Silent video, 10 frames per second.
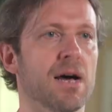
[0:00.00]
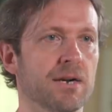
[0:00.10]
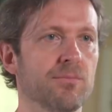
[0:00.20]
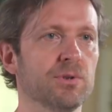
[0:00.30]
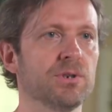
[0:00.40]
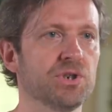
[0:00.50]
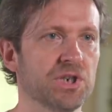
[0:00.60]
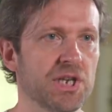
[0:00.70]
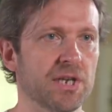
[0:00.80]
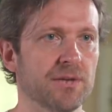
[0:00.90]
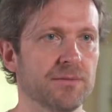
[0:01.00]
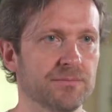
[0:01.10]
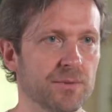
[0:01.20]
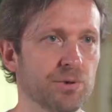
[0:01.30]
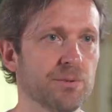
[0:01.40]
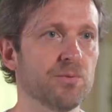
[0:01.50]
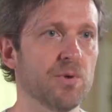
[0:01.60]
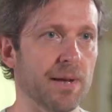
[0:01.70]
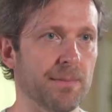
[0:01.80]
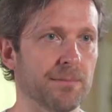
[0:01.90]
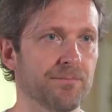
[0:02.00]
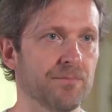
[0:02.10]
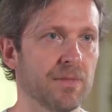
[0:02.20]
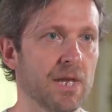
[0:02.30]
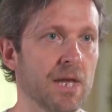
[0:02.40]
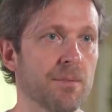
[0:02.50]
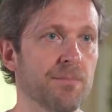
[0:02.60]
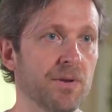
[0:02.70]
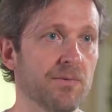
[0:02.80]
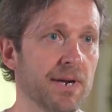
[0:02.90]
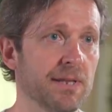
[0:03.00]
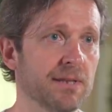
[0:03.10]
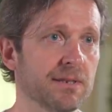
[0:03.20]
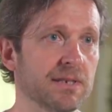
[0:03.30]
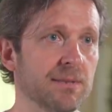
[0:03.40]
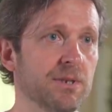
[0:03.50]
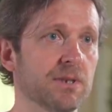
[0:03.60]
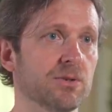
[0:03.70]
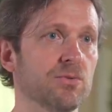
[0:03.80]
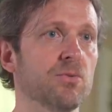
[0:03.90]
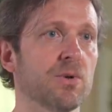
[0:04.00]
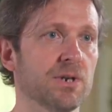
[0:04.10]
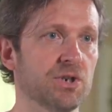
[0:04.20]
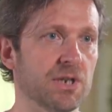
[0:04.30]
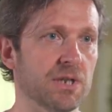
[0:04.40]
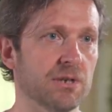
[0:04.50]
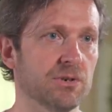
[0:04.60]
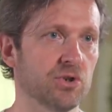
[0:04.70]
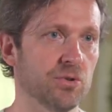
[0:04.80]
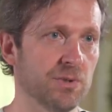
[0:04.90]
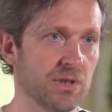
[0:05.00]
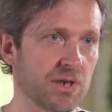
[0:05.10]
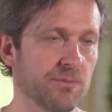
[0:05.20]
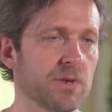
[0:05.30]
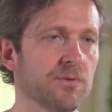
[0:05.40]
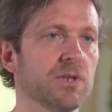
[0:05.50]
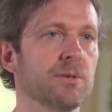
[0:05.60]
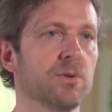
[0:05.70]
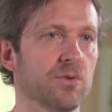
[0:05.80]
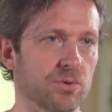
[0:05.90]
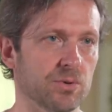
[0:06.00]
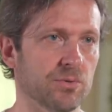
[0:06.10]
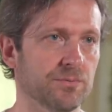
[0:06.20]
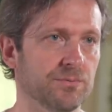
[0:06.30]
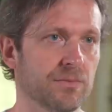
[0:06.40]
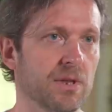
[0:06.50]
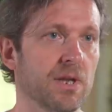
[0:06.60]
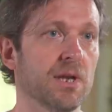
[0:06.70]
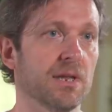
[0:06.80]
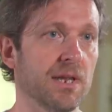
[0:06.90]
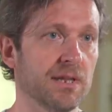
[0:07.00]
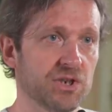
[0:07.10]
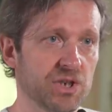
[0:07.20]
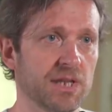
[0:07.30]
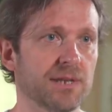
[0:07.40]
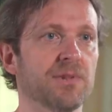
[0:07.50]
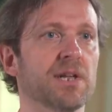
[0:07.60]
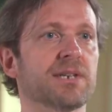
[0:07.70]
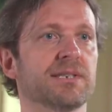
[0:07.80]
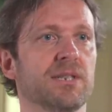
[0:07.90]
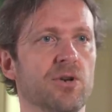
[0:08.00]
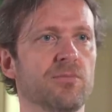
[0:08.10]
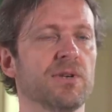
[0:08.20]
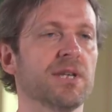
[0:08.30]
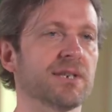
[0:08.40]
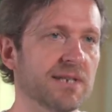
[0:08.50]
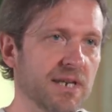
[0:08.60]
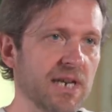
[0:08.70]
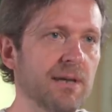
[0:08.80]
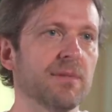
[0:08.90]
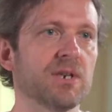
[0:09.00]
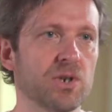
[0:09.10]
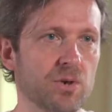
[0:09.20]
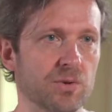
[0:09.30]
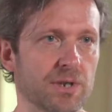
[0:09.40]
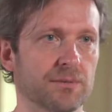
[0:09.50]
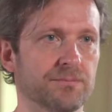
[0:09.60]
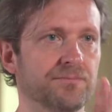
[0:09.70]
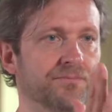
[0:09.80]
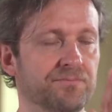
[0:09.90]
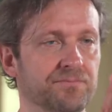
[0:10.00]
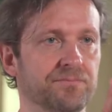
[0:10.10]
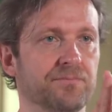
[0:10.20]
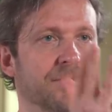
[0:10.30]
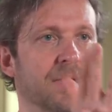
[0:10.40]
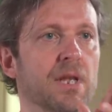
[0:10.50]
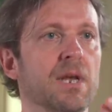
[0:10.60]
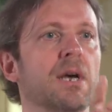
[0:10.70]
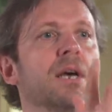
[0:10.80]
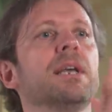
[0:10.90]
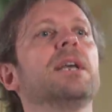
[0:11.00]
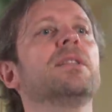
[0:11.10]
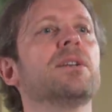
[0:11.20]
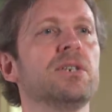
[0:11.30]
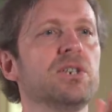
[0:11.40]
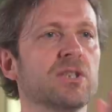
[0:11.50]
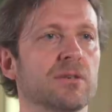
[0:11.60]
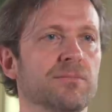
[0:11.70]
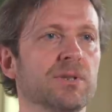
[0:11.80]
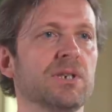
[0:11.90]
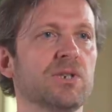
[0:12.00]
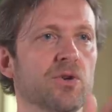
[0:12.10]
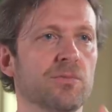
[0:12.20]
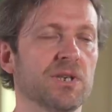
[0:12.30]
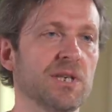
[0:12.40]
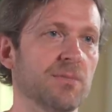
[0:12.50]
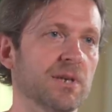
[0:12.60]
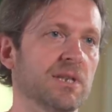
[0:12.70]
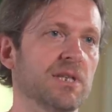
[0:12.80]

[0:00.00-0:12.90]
Работать шеей мы будем руками. Предварительно снимите с рук украшения, чтобы не травмировать ими кожу. Для начала разотрем и разогреем наши руки. Энергично потрясем ими